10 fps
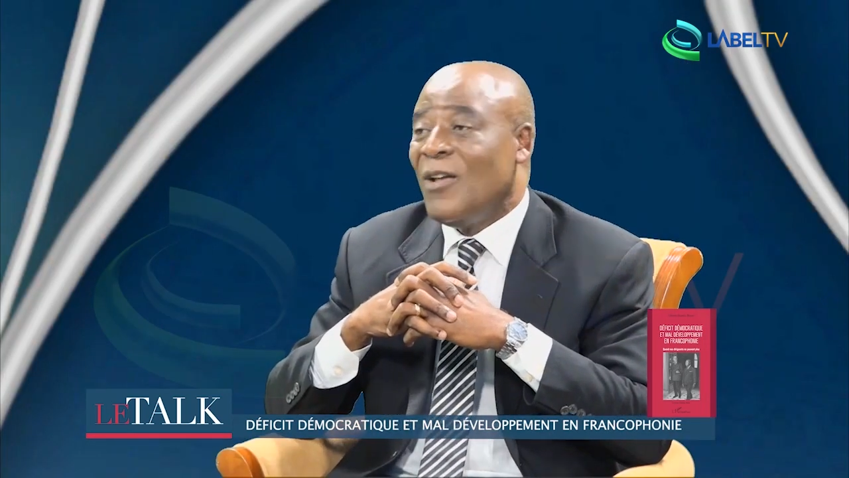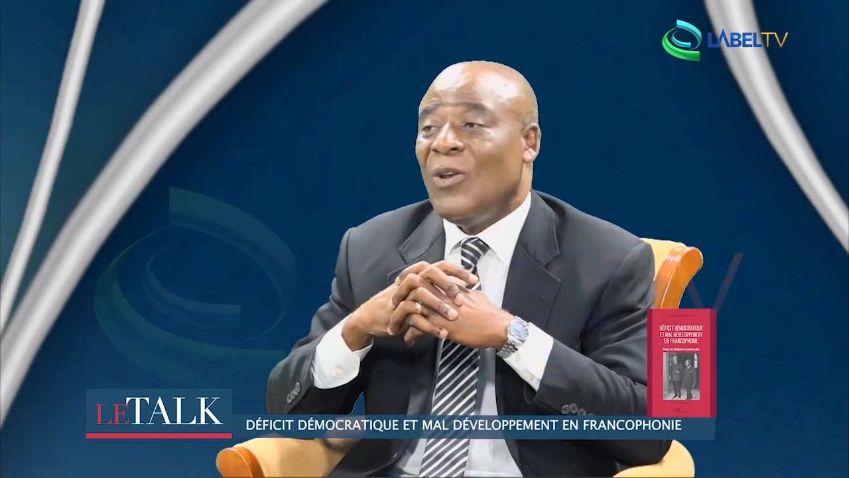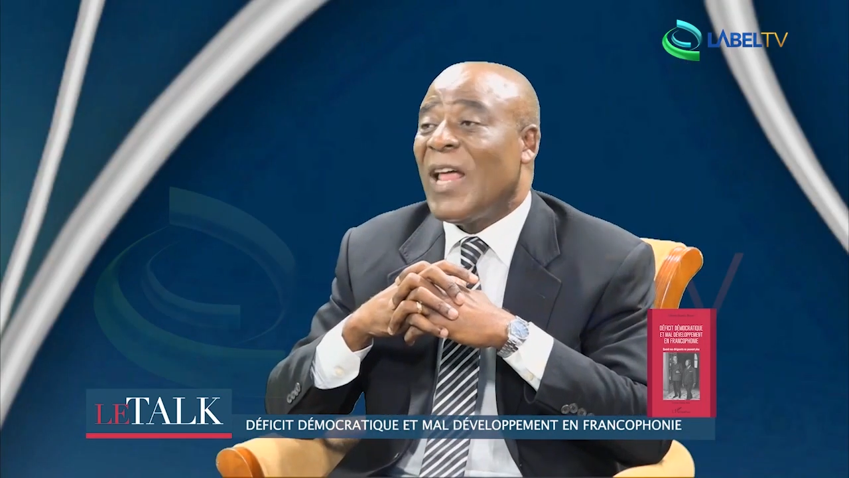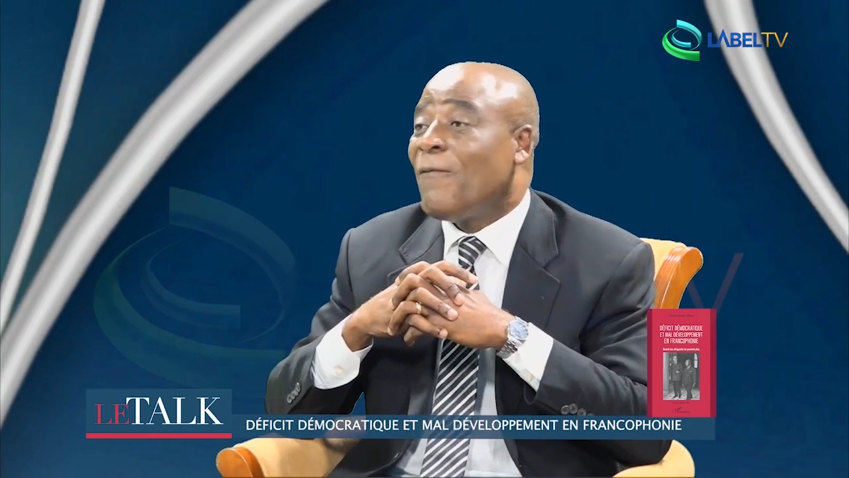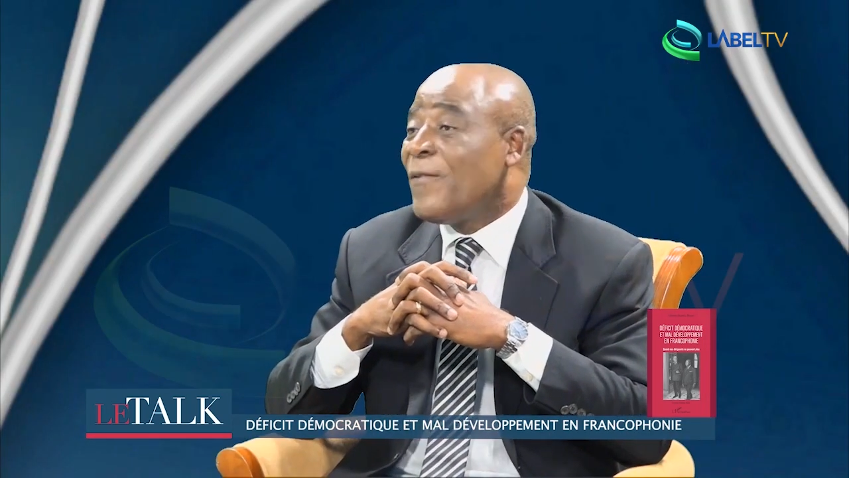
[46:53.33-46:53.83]

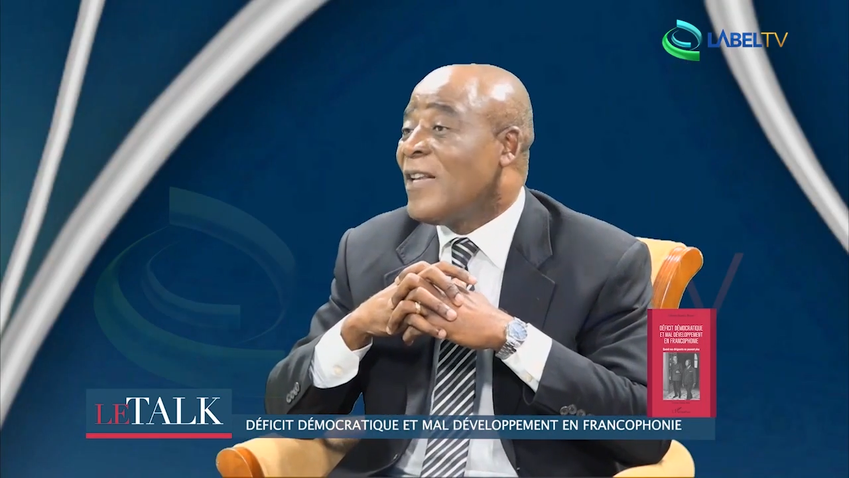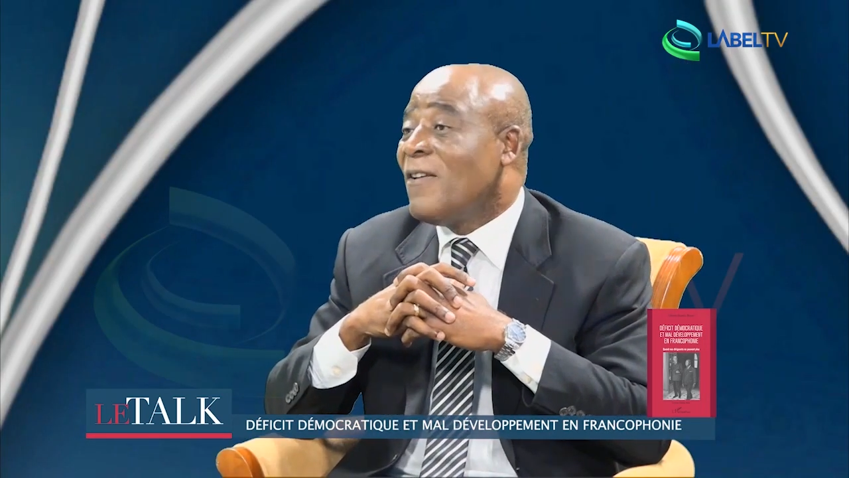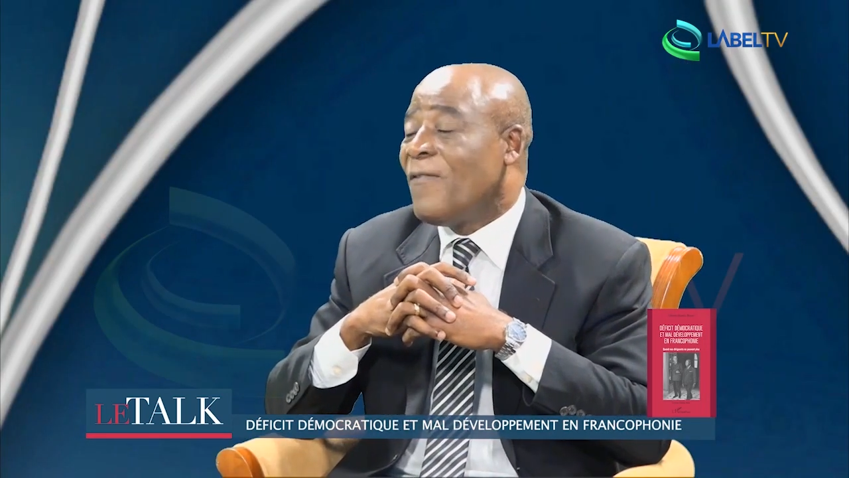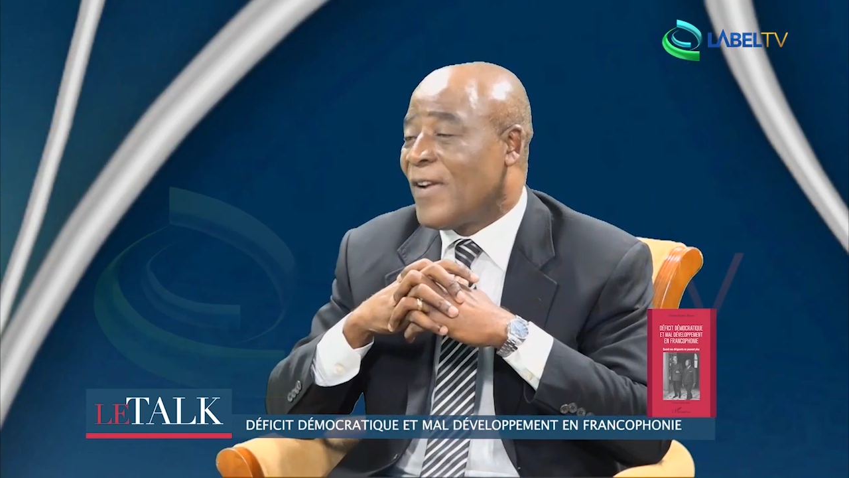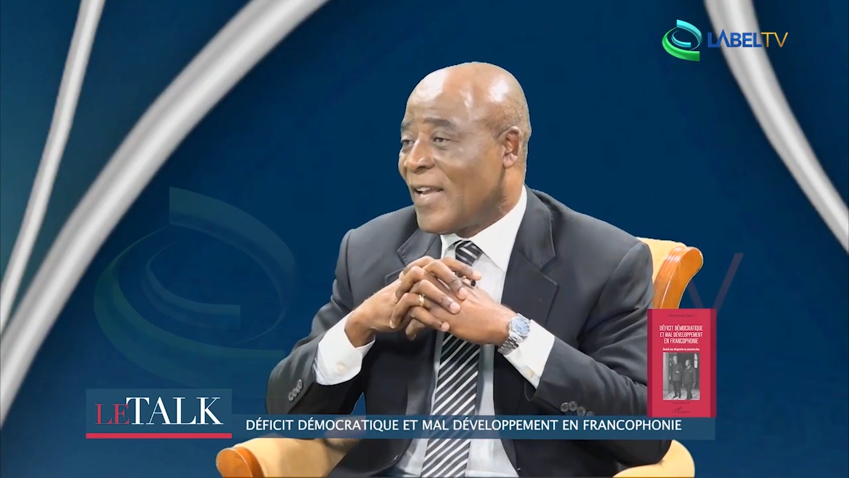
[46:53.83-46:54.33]
L'Afrique
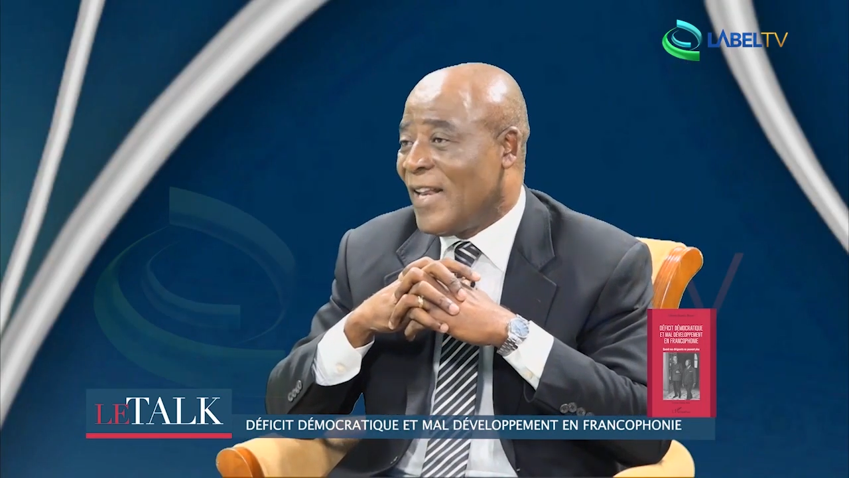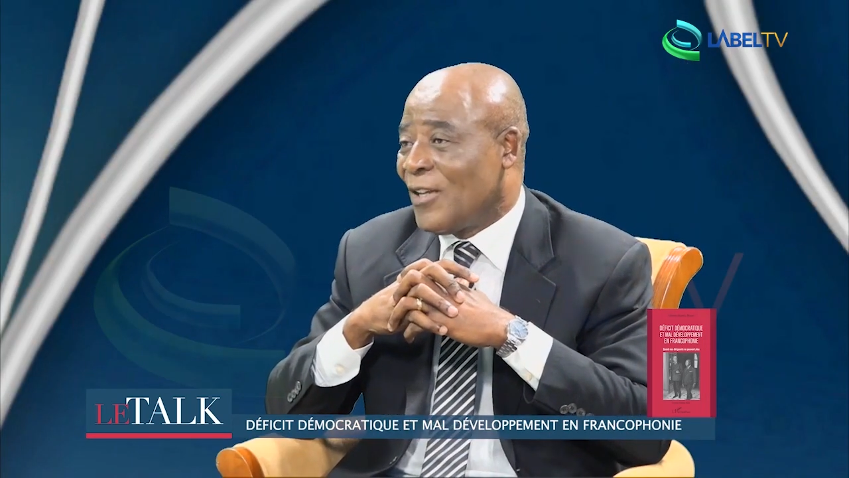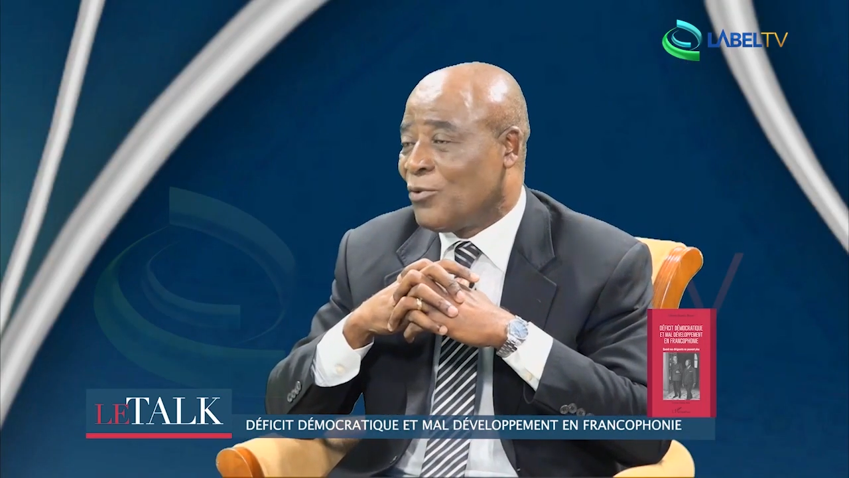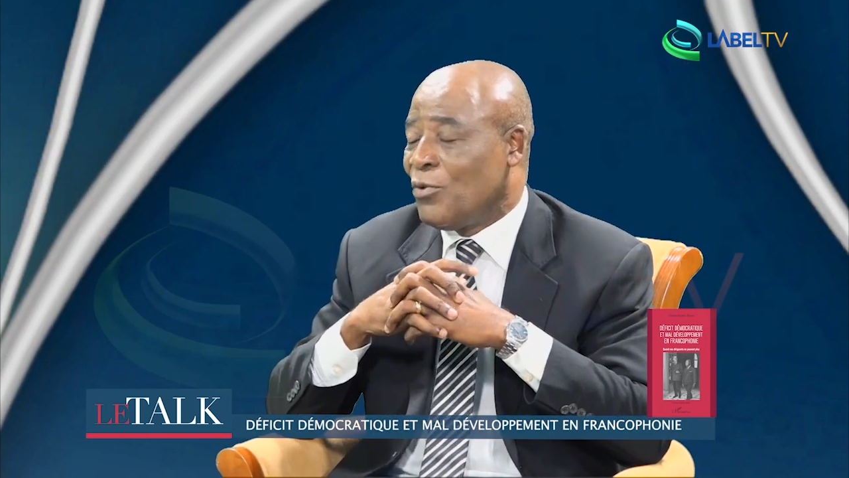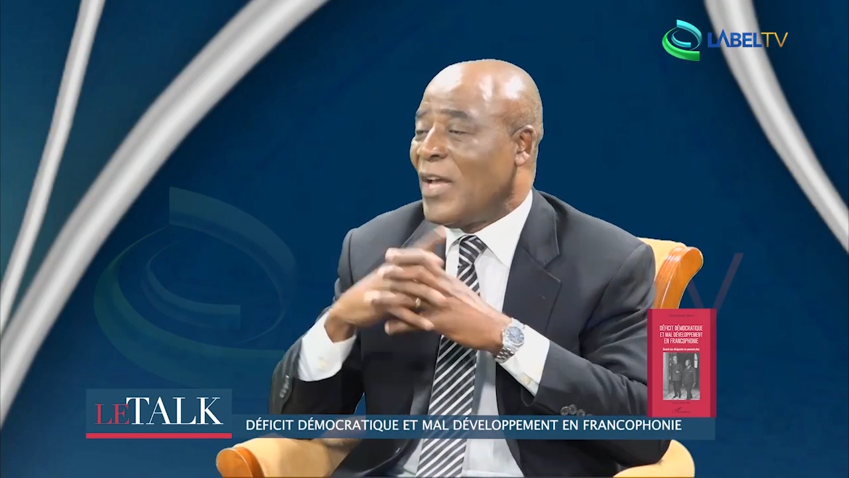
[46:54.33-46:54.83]
ne fera
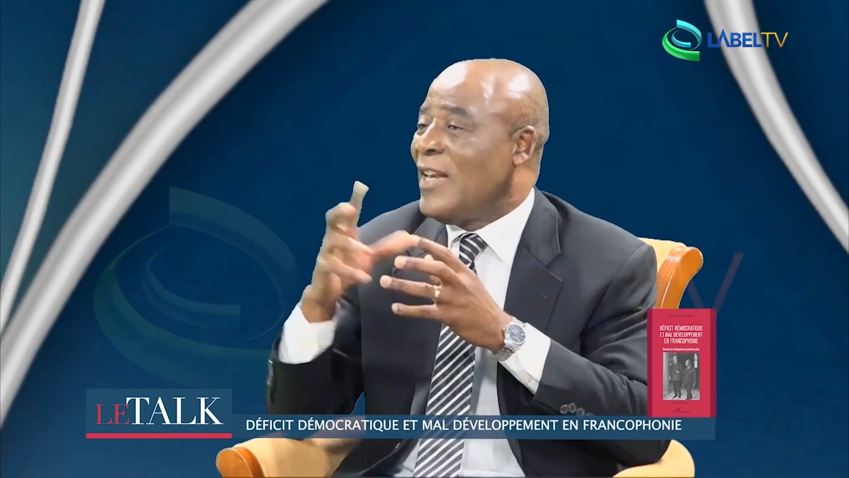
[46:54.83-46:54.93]
quelque chose.